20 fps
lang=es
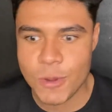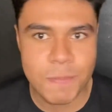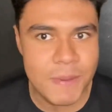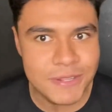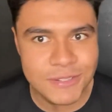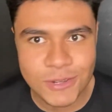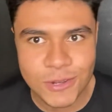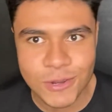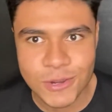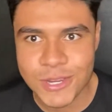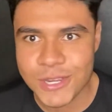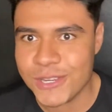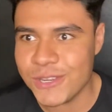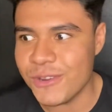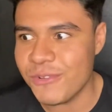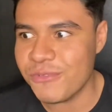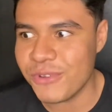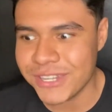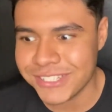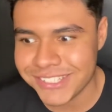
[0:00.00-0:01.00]
pasó y
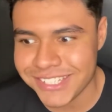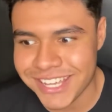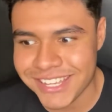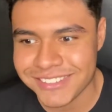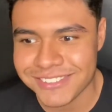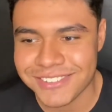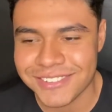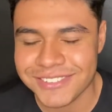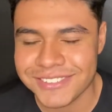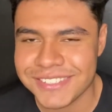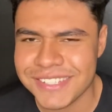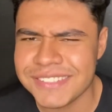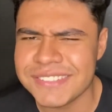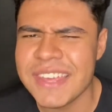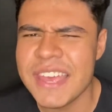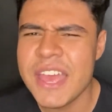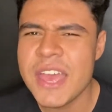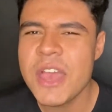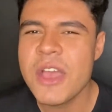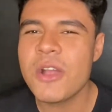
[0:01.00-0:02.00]
no fue así,
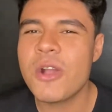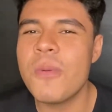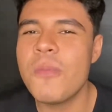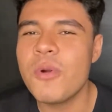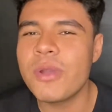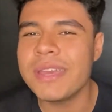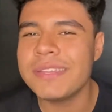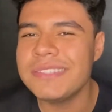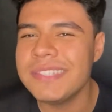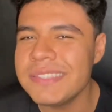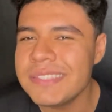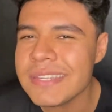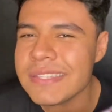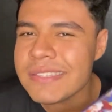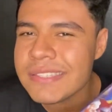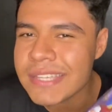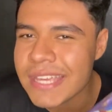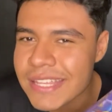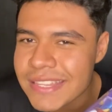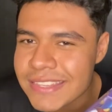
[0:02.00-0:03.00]
entonces como que sí se
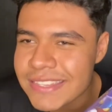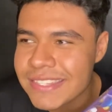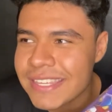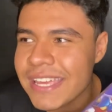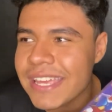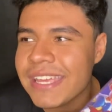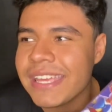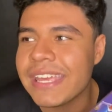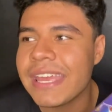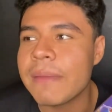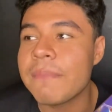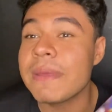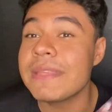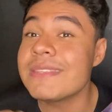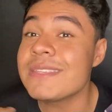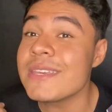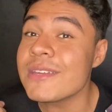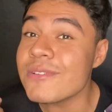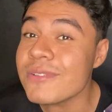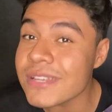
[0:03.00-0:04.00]
siente que
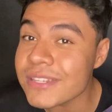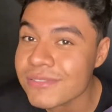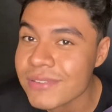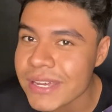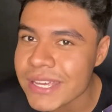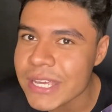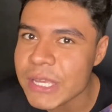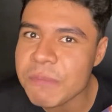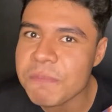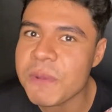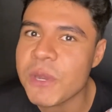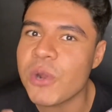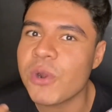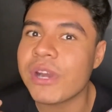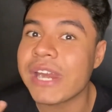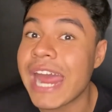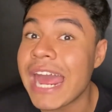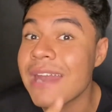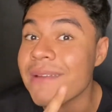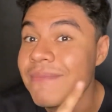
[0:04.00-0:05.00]
metieron eso ahí, pero
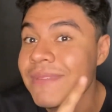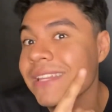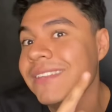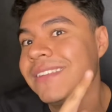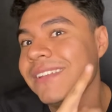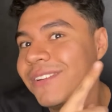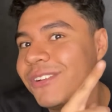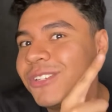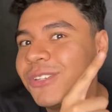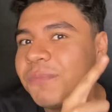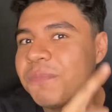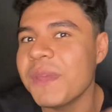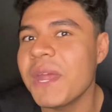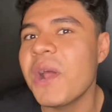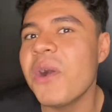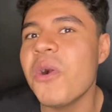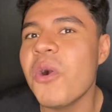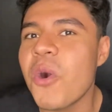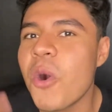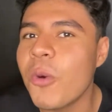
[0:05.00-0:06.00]
realmente no
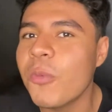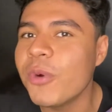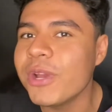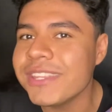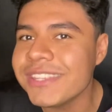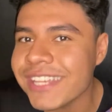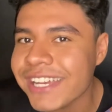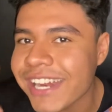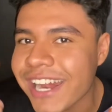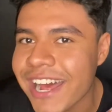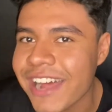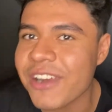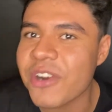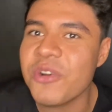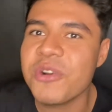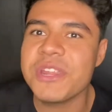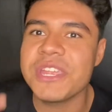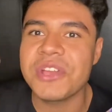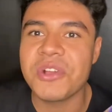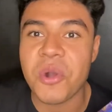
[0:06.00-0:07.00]
supieron cómo
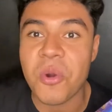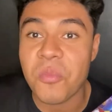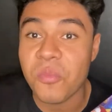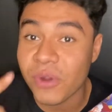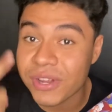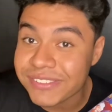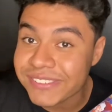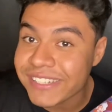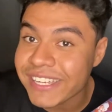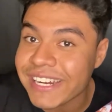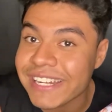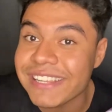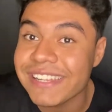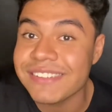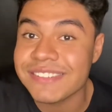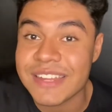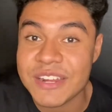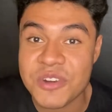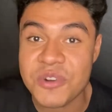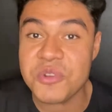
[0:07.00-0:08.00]
integrarlo ni cómo hacer el
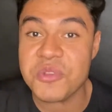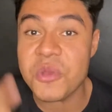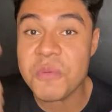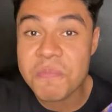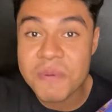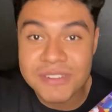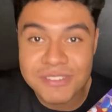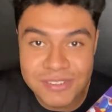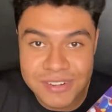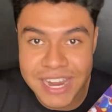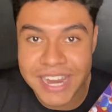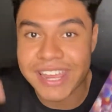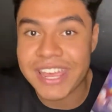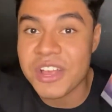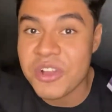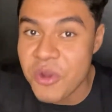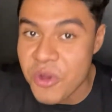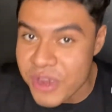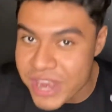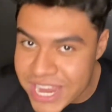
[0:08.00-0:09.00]
desarrollo de
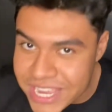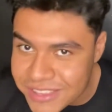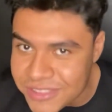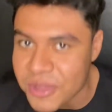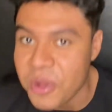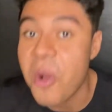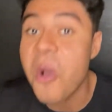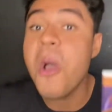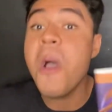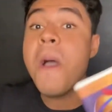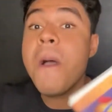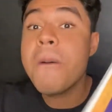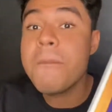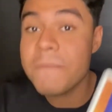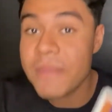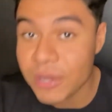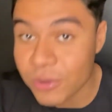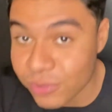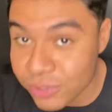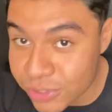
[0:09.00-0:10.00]
personaje correcto.
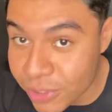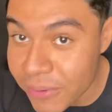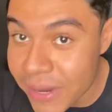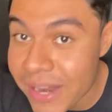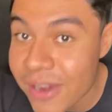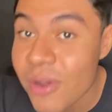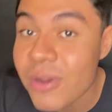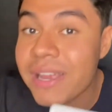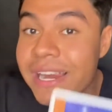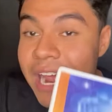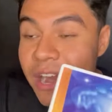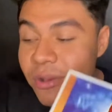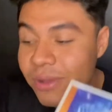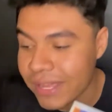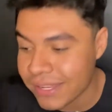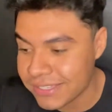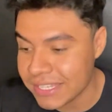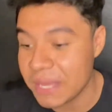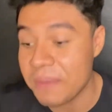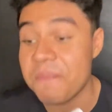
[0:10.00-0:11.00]
¿Me gustó verlo? Claro
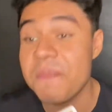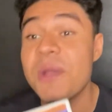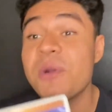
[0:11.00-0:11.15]
que sí. ¿Me